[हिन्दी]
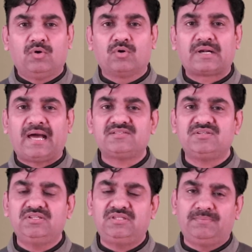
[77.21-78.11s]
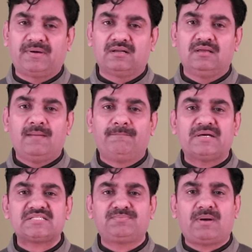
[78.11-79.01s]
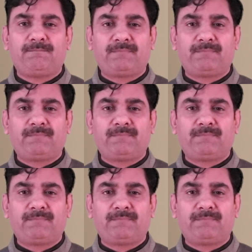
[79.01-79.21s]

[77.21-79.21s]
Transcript: और राजनीति पर बसपा